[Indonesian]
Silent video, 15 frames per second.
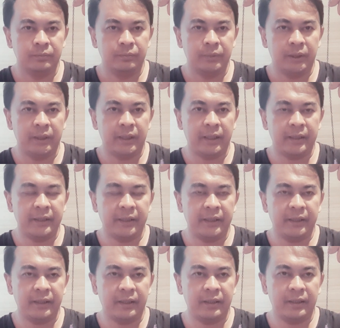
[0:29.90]
pergerakannya
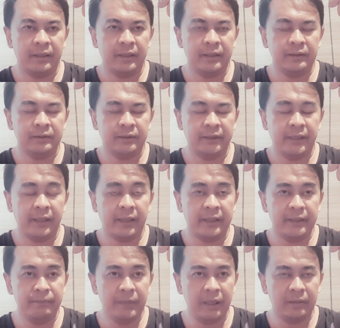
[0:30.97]
kiri kanan tidak akan
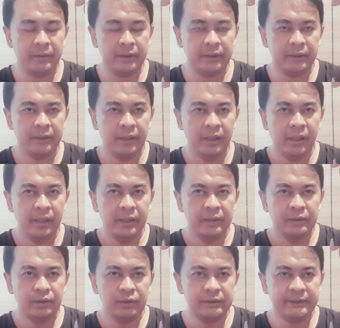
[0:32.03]
imbang berarti
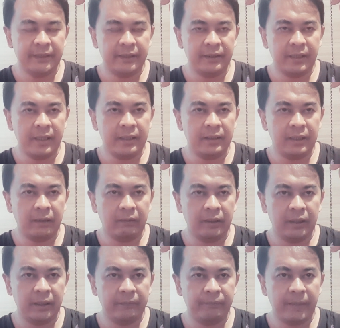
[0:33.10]
Sociedad
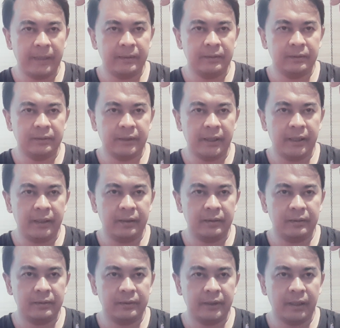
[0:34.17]
lawan
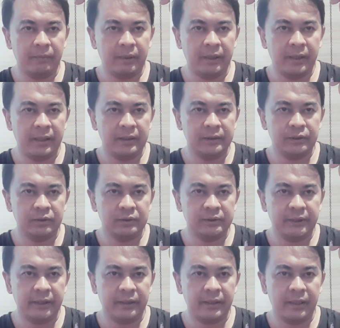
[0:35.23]
Levante yang menang
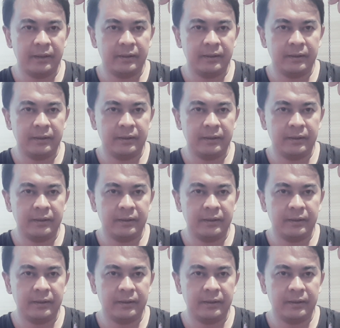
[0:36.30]
Sociedad